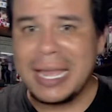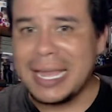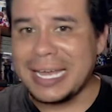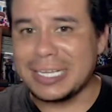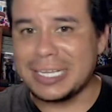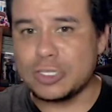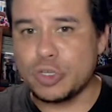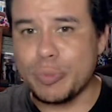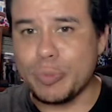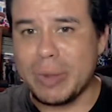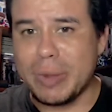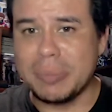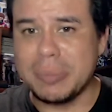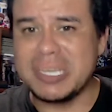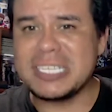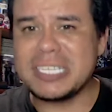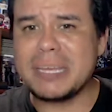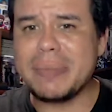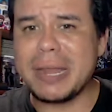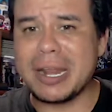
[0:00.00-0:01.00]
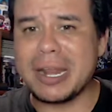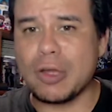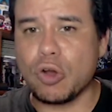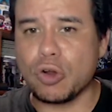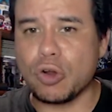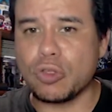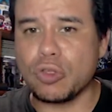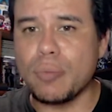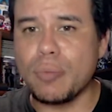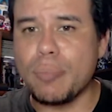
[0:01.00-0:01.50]
su premisa me recordó
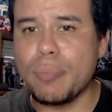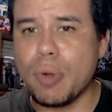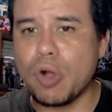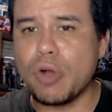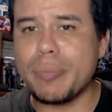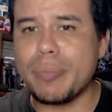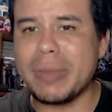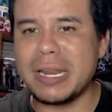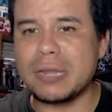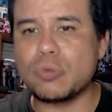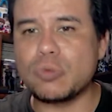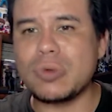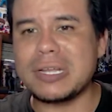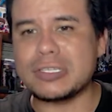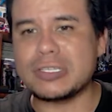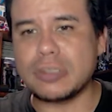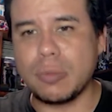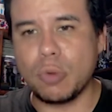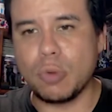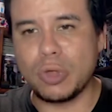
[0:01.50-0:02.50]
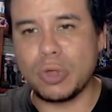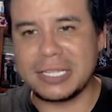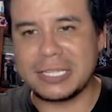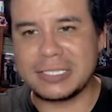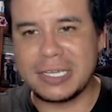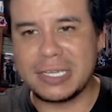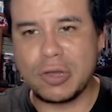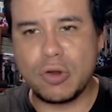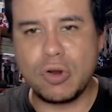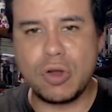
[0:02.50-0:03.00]
un poco películas como Danza
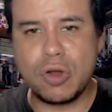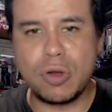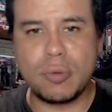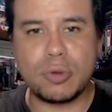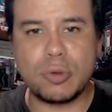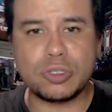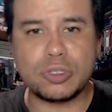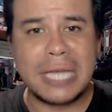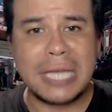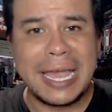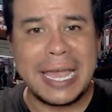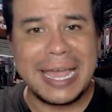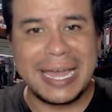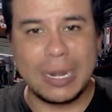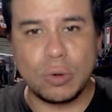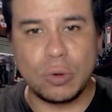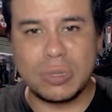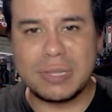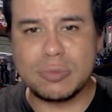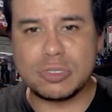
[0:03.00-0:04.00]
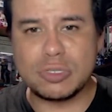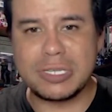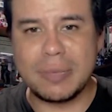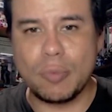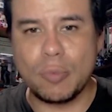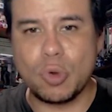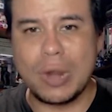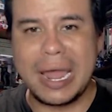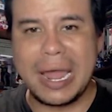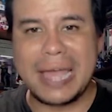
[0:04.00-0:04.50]
con Lobos, El Último
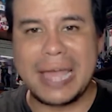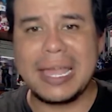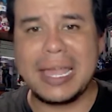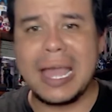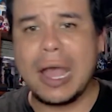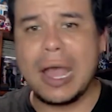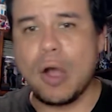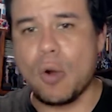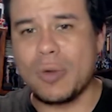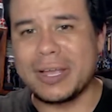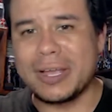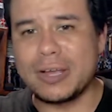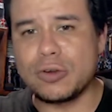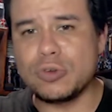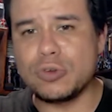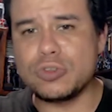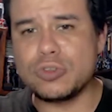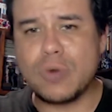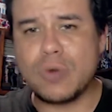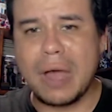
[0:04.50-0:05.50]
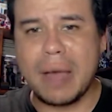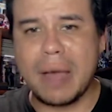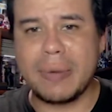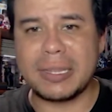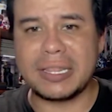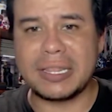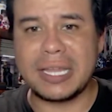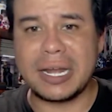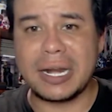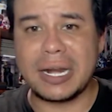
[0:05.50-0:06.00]
Samurai o incluso
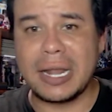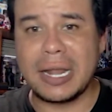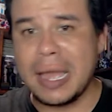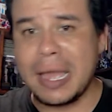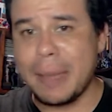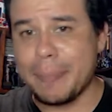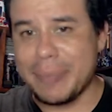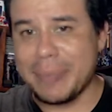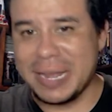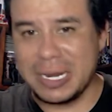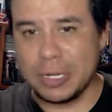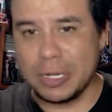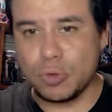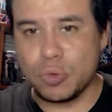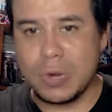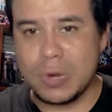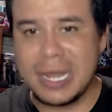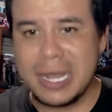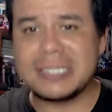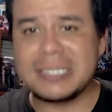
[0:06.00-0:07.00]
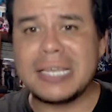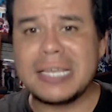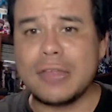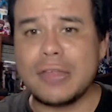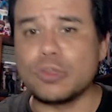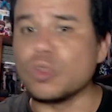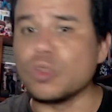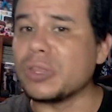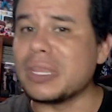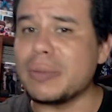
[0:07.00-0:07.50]
Avatar, películas
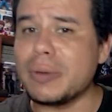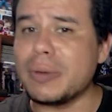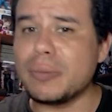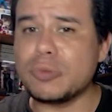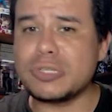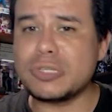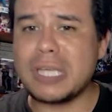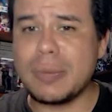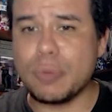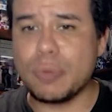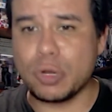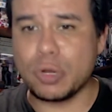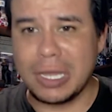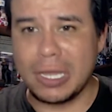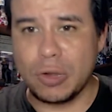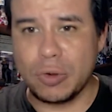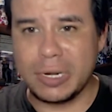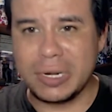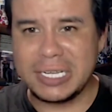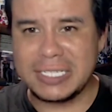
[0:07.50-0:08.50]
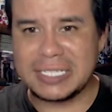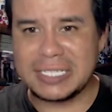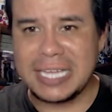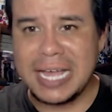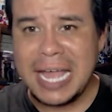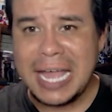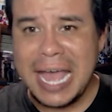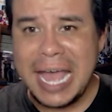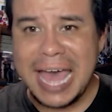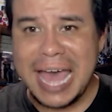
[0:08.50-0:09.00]
donde vemos al protagonista
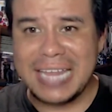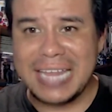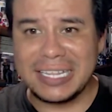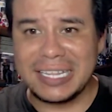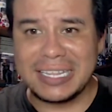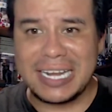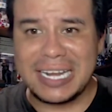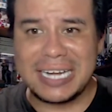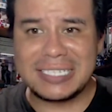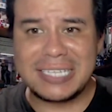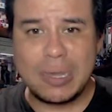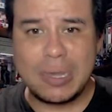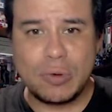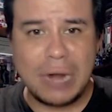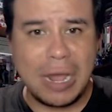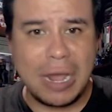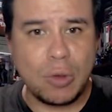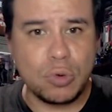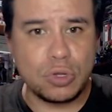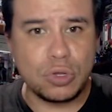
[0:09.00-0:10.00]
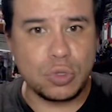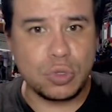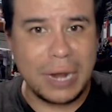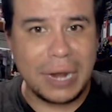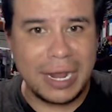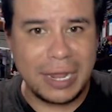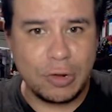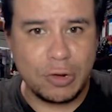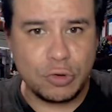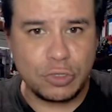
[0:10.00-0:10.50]
adentrarse a una cultura que
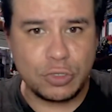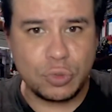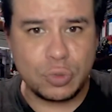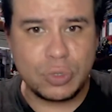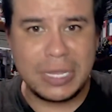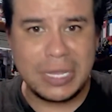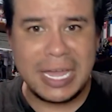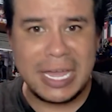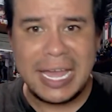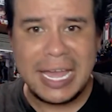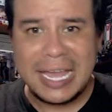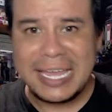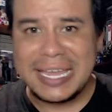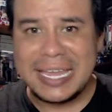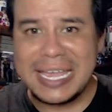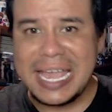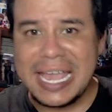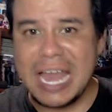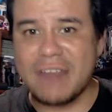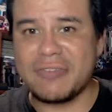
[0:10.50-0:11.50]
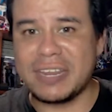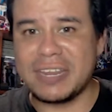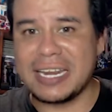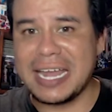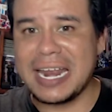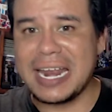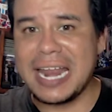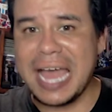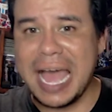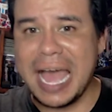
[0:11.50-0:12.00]
no es suya y que al final
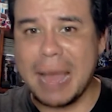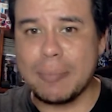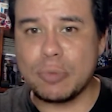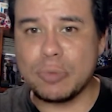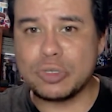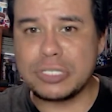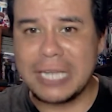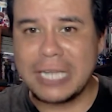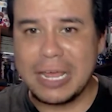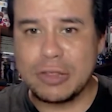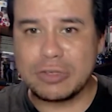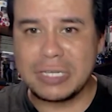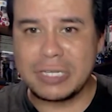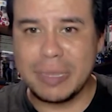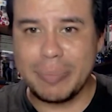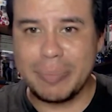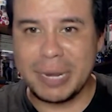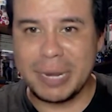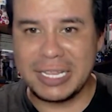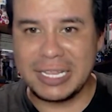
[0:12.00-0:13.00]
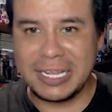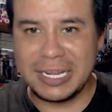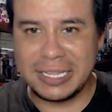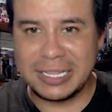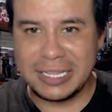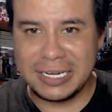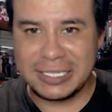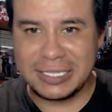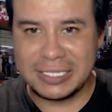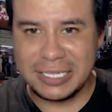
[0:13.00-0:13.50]
ambos lados aprenden entre
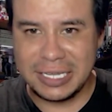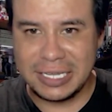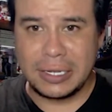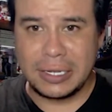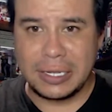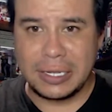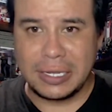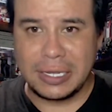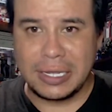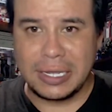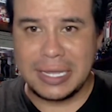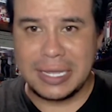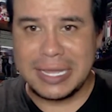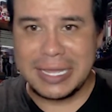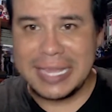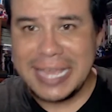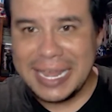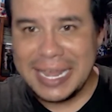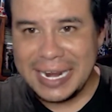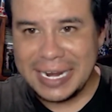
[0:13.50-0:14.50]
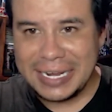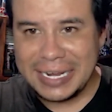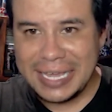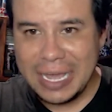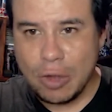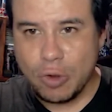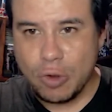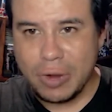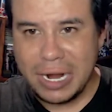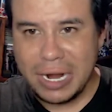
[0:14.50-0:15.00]
sí y en el que
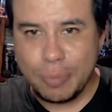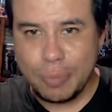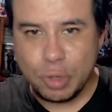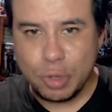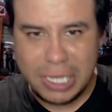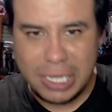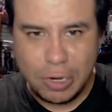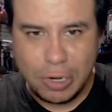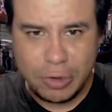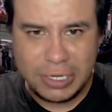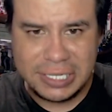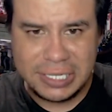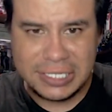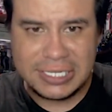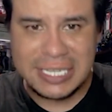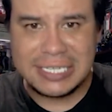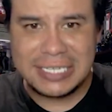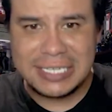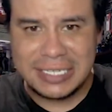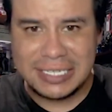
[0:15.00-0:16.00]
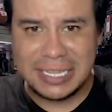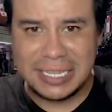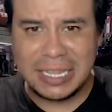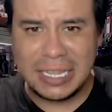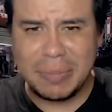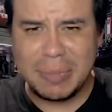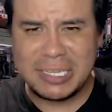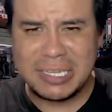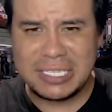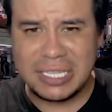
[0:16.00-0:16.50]
ahora el protagonista se siente
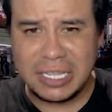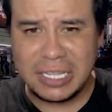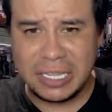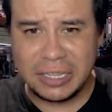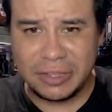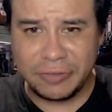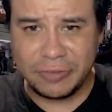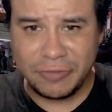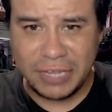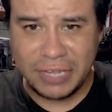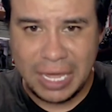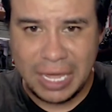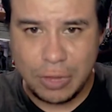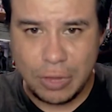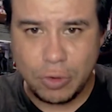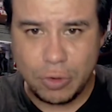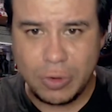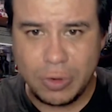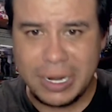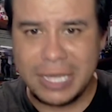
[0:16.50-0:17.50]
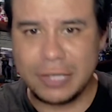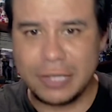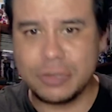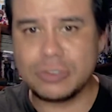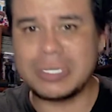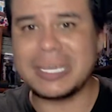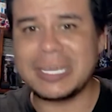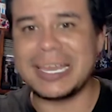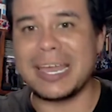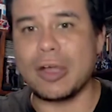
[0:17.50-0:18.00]
más identificado con ellos
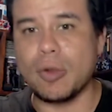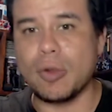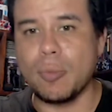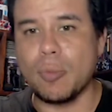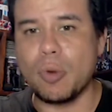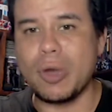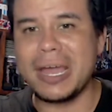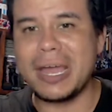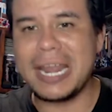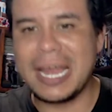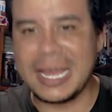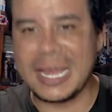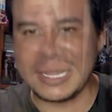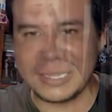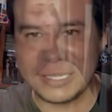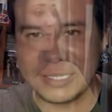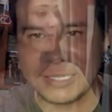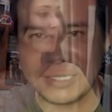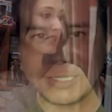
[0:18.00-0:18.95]
que como era antes.